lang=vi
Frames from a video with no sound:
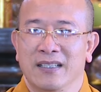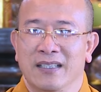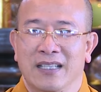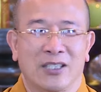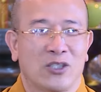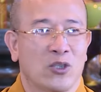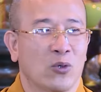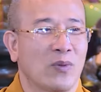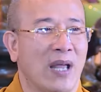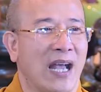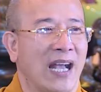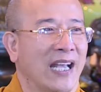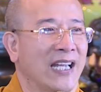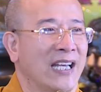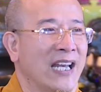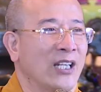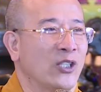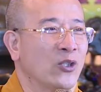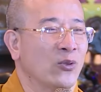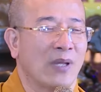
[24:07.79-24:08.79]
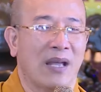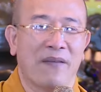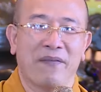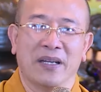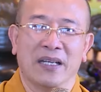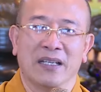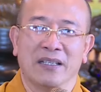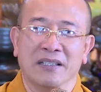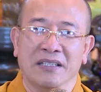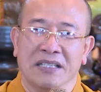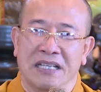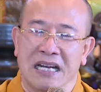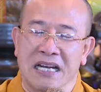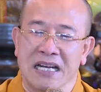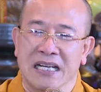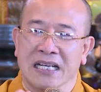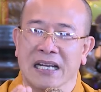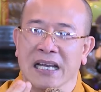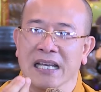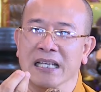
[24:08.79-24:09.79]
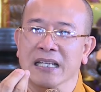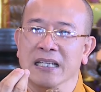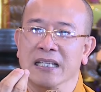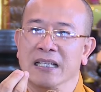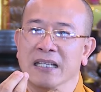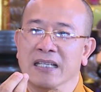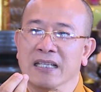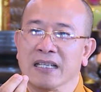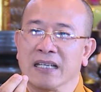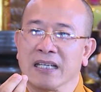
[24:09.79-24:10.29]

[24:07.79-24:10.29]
để chúng ta cái này chúng ta phải nâng cái,